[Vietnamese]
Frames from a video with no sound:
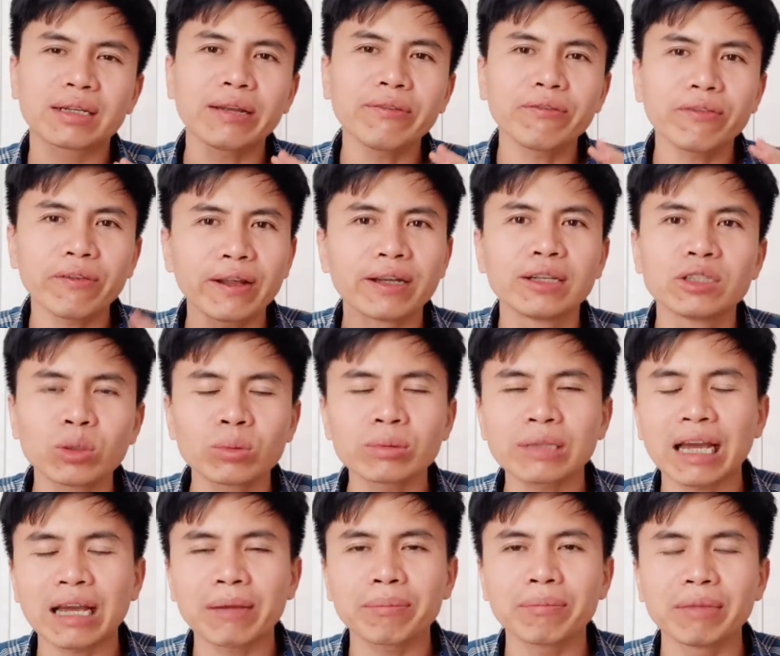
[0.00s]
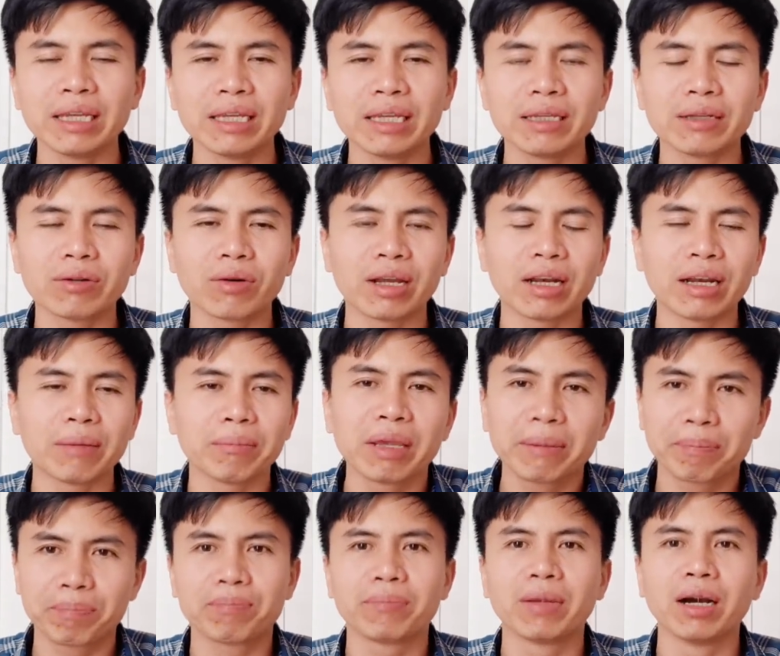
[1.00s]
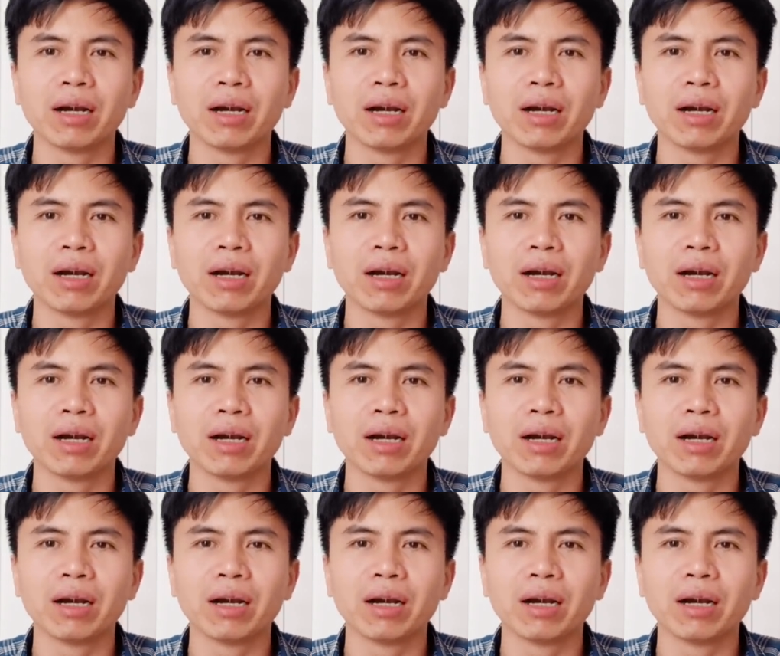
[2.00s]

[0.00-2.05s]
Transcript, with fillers: cái phần chúng ta bị gọi là bịp